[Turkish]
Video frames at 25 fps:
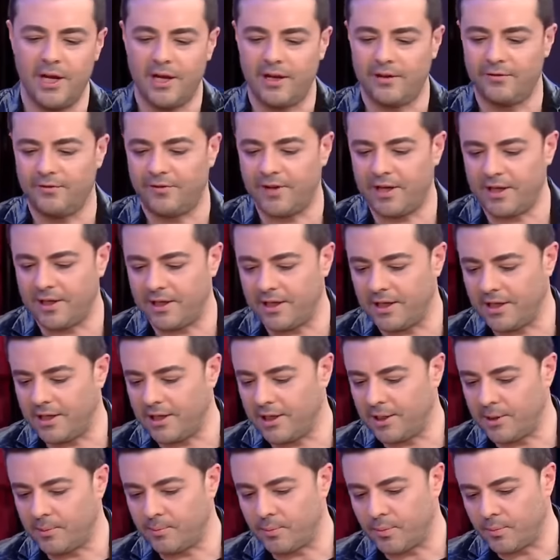Ve
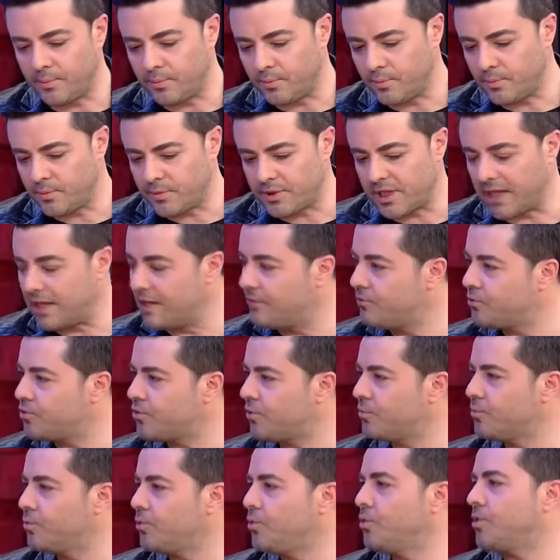e,
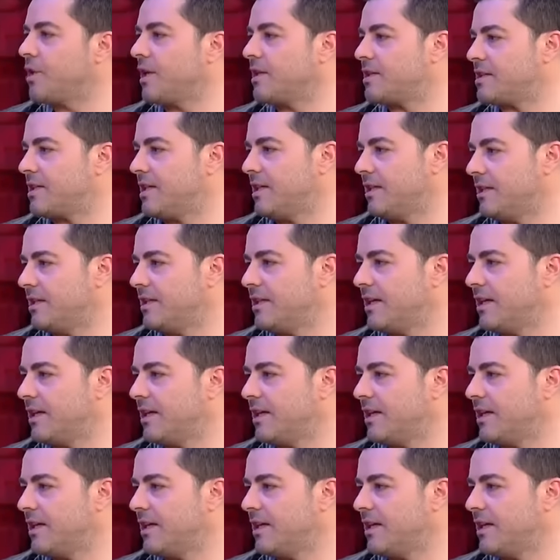televizyon büyük etkiydi.